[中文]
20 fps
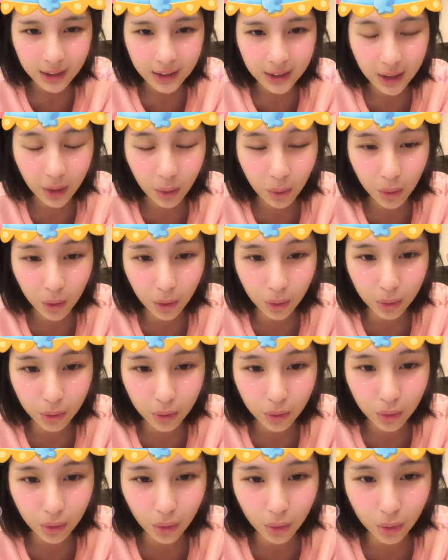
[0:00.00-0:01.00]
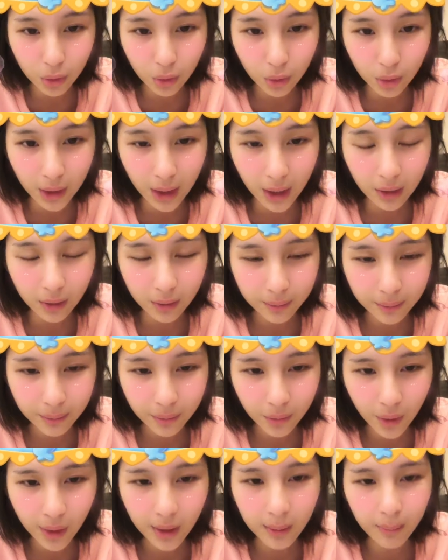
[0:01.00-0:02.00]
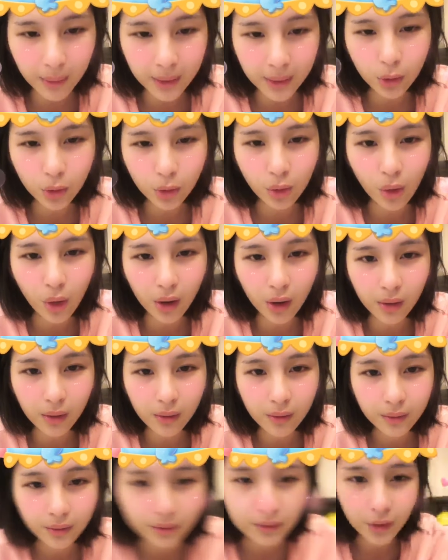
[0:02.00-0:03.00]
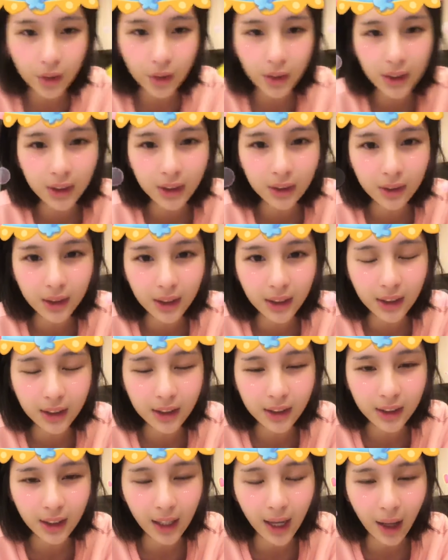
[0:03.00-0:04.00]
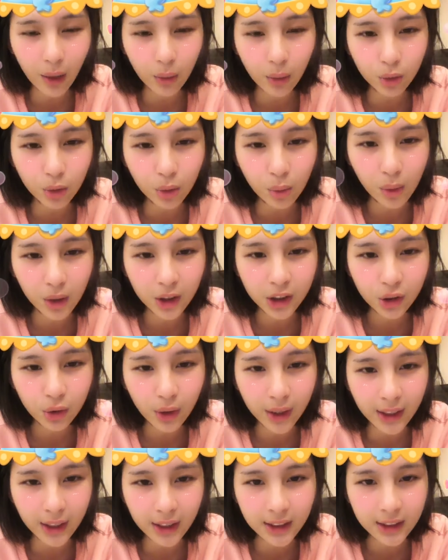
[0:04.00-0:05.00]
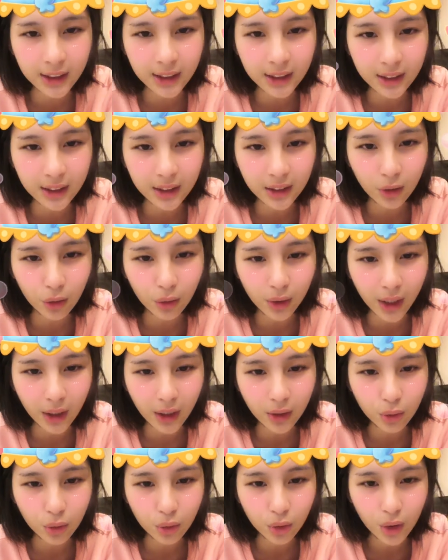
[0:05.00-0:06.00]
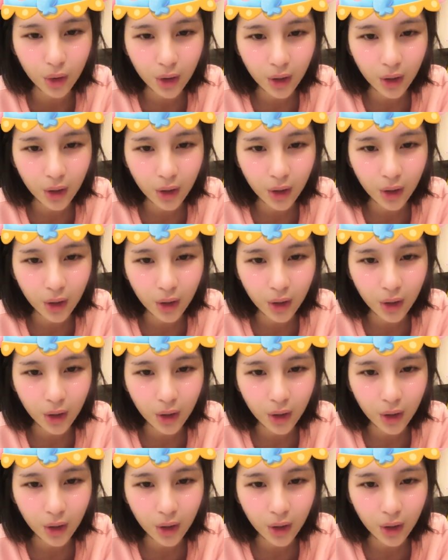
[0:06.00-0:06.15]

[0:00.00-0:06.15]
结果有有重要，对，没错，就是一起啦。我觉得我很喜欢一起的那种感觉。